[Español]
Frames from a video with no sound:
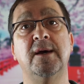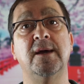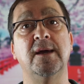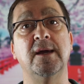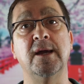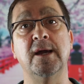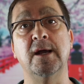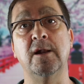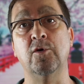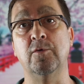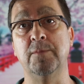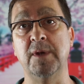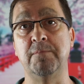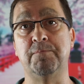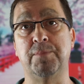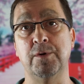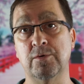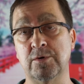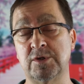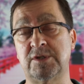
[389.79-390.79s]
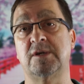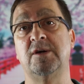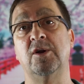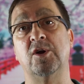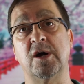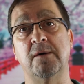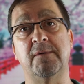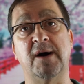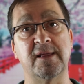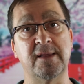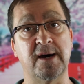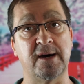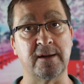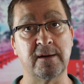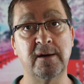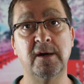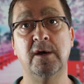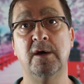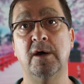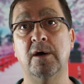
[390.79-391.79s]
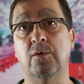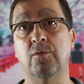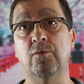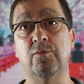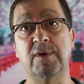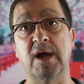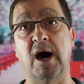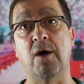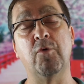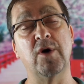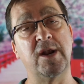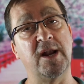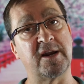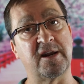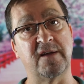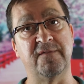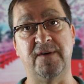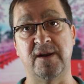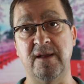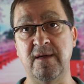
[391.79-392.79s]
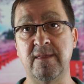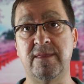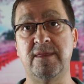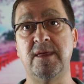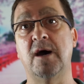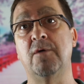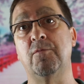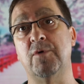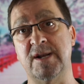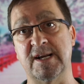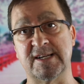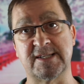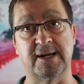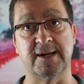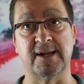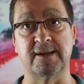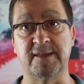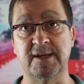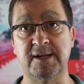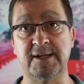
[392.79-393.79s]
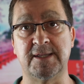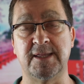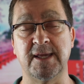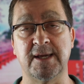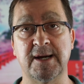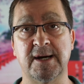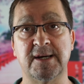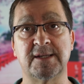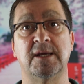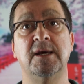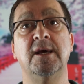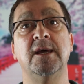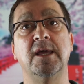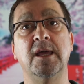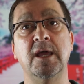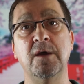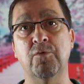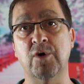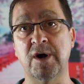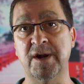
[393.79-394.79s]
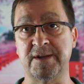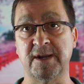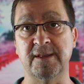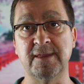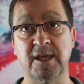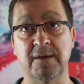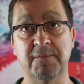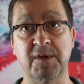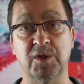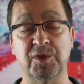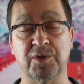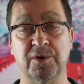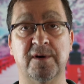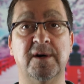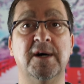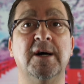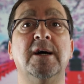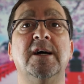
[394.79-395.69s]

el UMI Plus, creo que va a dar una buena referencia, buenas características y buen rendimiento.